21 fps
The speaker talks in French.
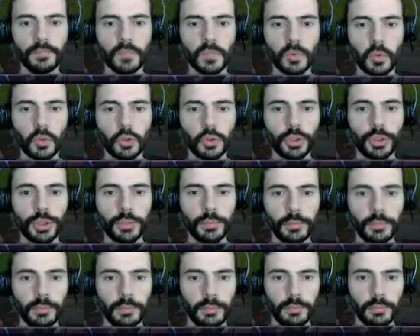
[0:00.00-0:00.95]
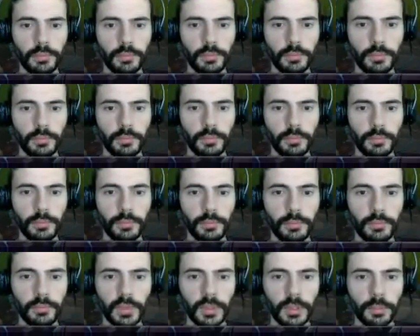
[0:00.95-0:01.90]
Oh, joli.
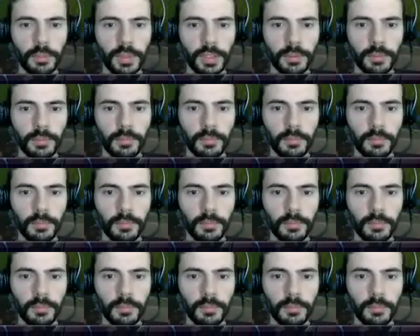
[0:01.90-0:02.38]
Oh merde.